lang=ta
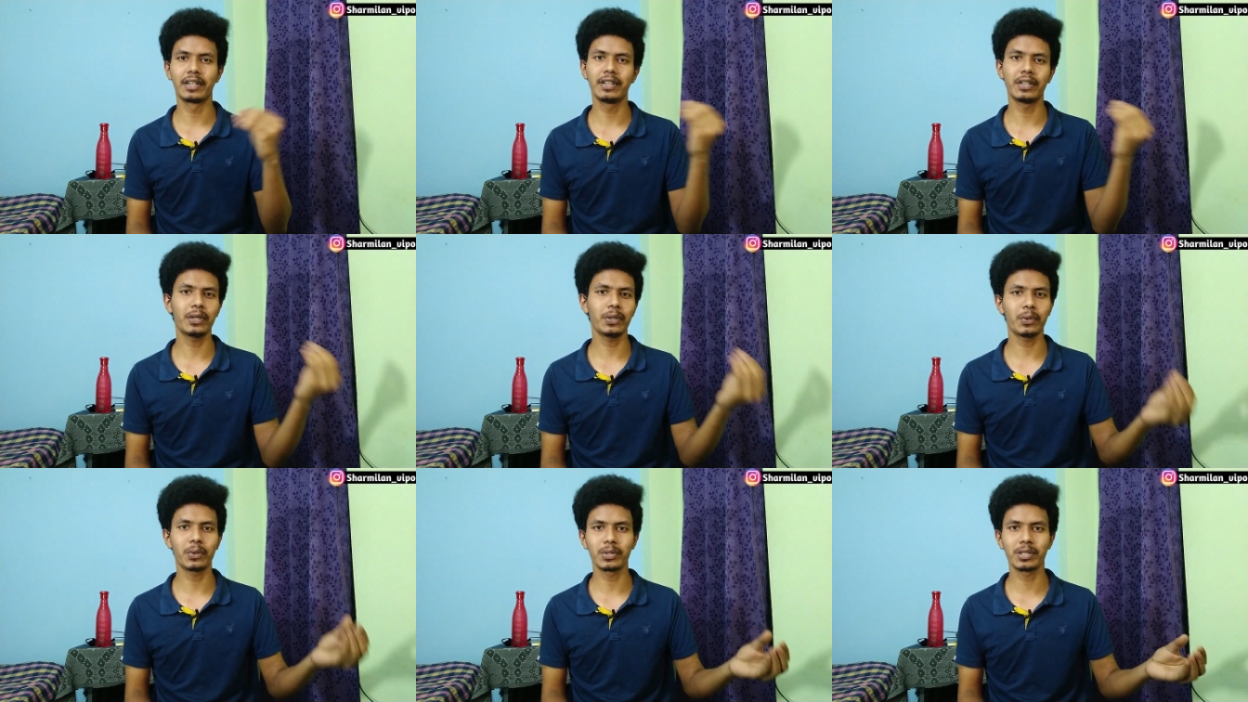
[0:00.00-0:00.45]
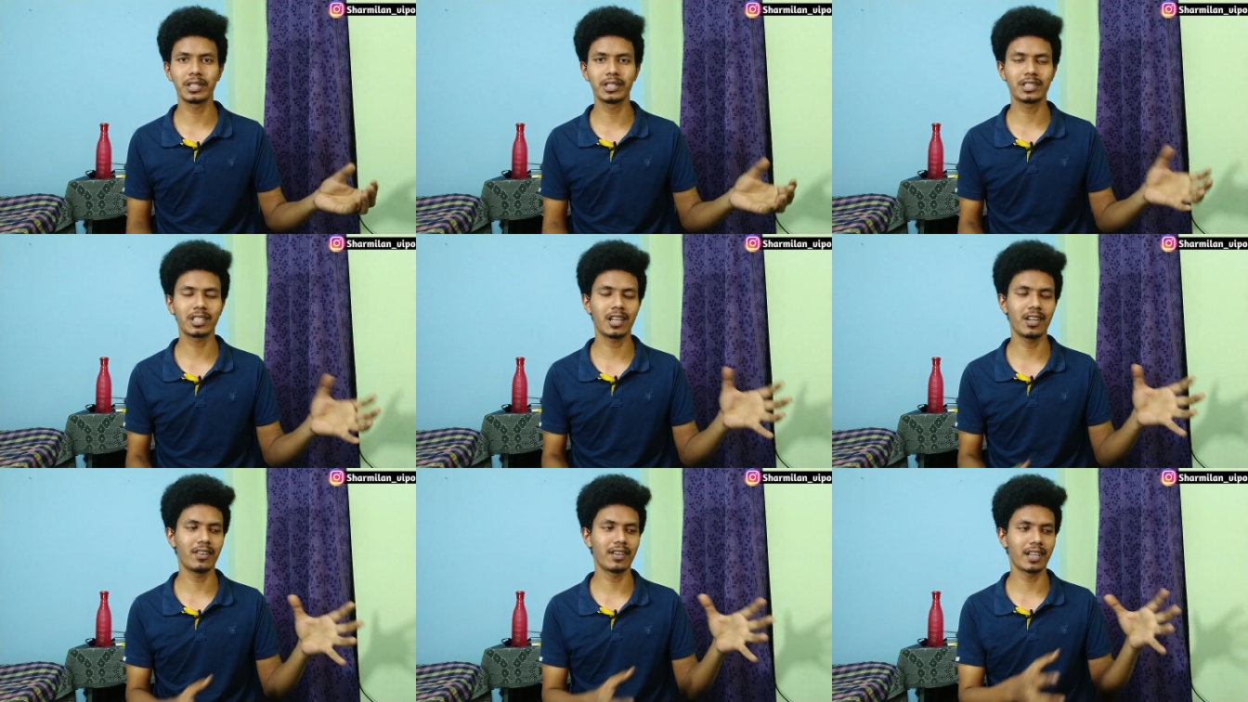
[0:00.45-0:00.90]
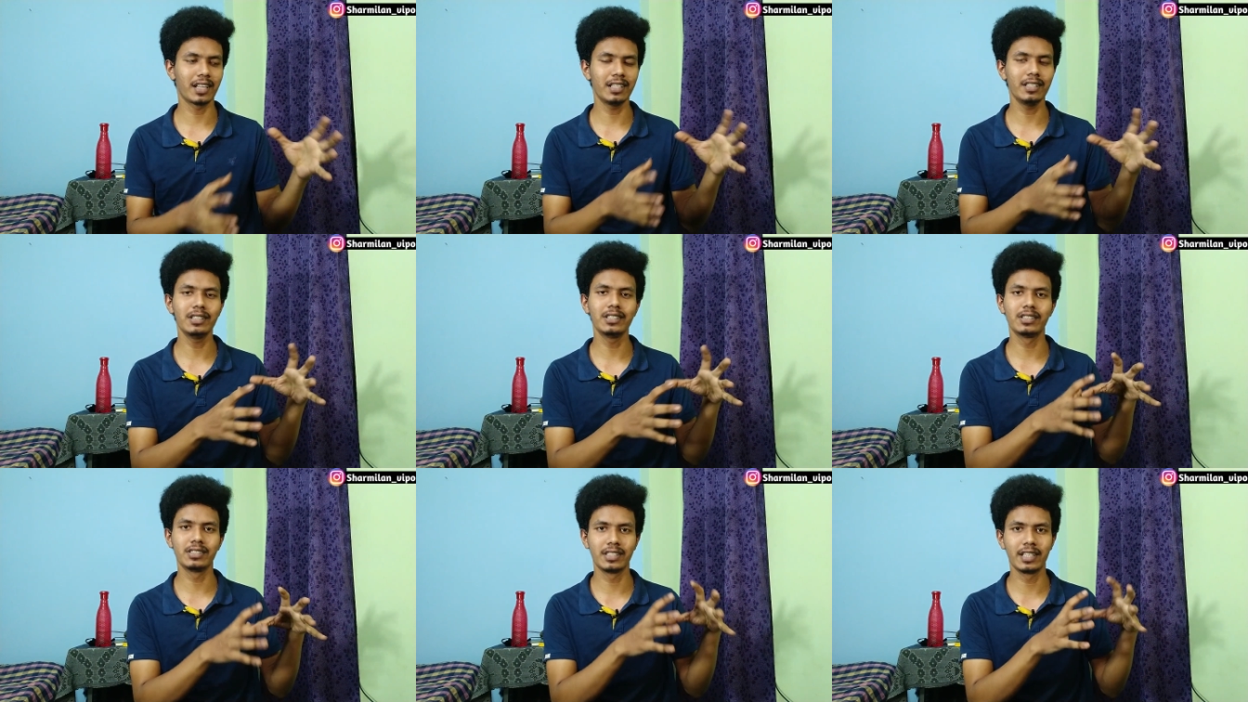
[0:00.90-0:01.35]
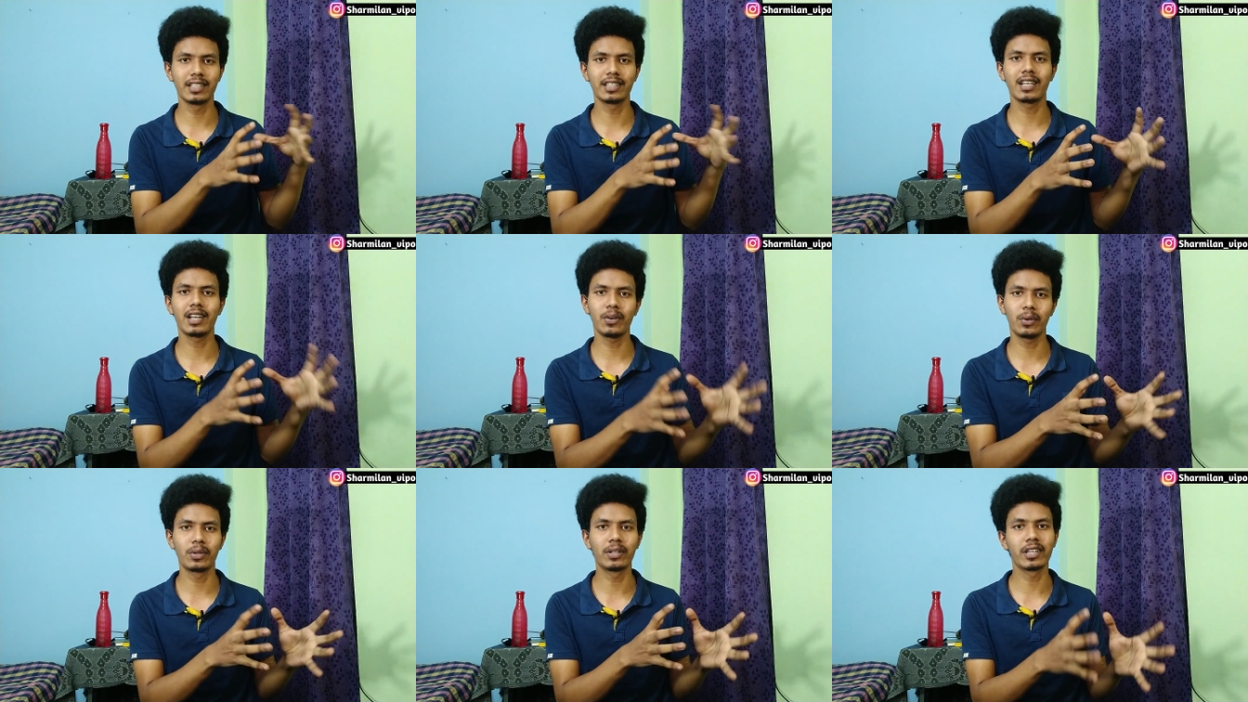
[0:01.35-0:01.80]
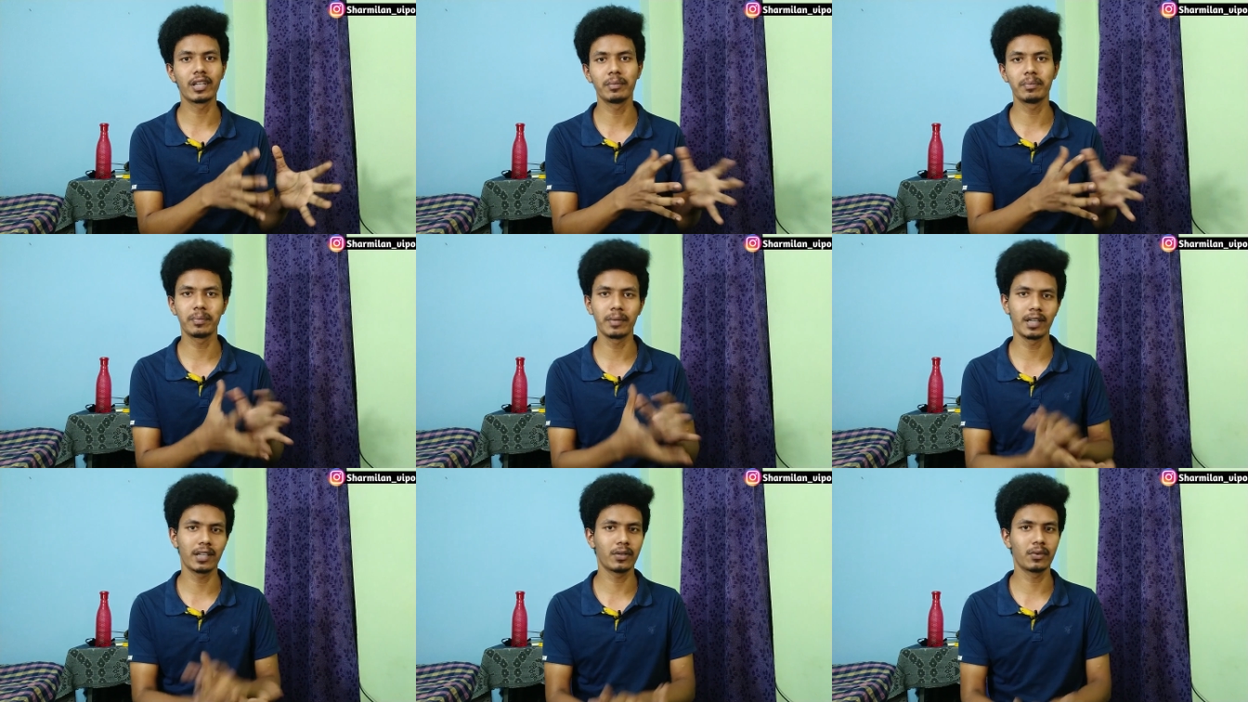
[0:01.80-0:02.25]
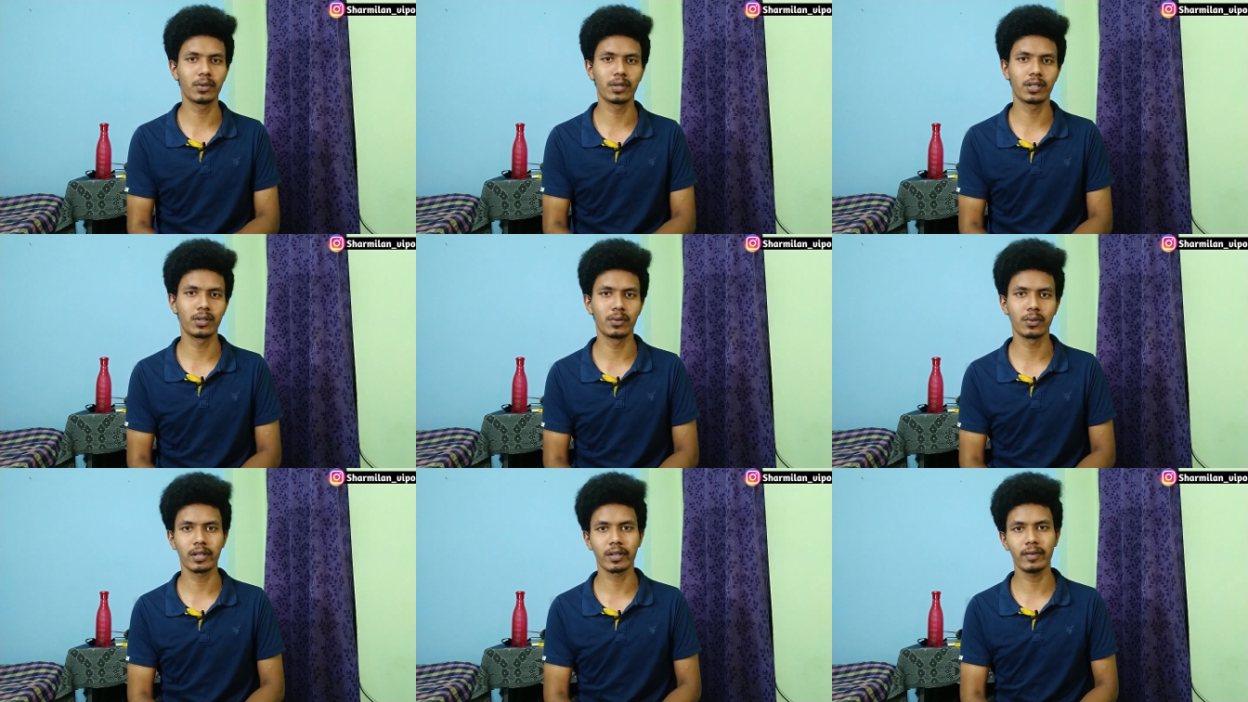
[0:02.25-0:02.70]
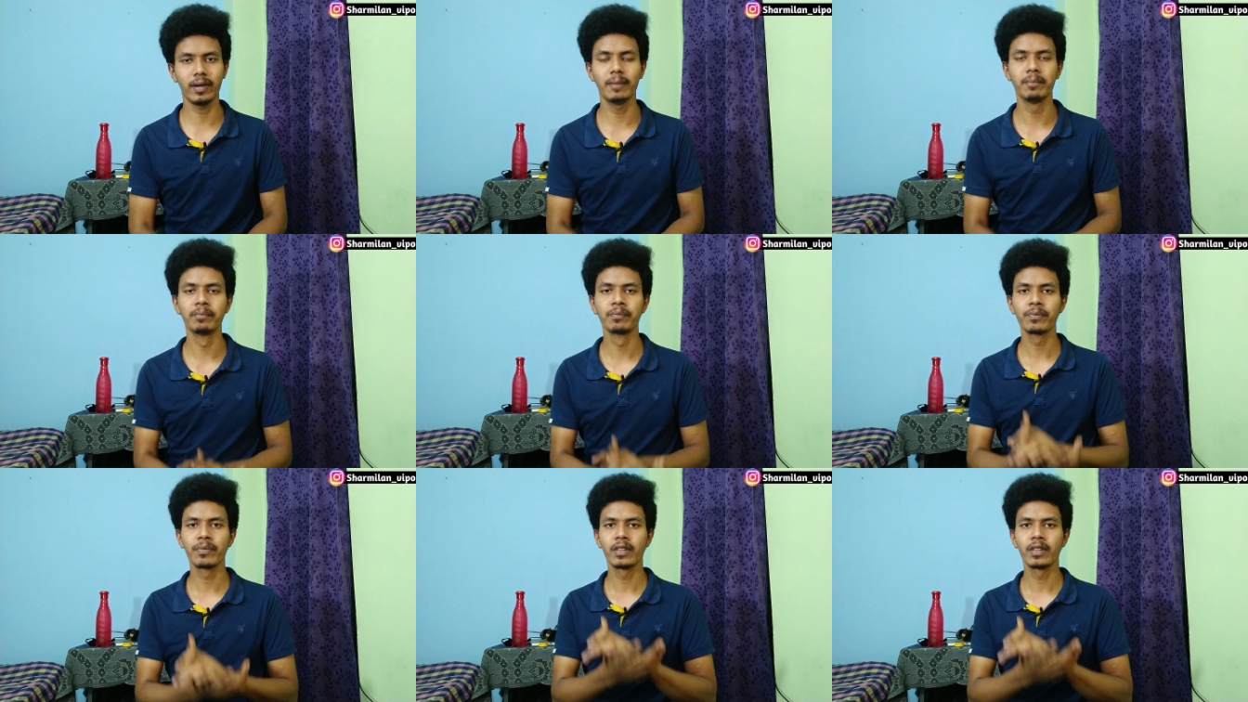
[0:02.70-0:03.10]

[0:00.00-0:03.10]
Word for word: இன்டர்வியூ கொஷின்ஸ்க்குள்ள வராது இது ஜென்ரலாக ஒரு டிப் மாதிரி கொடுக்கணும் ஓகேவா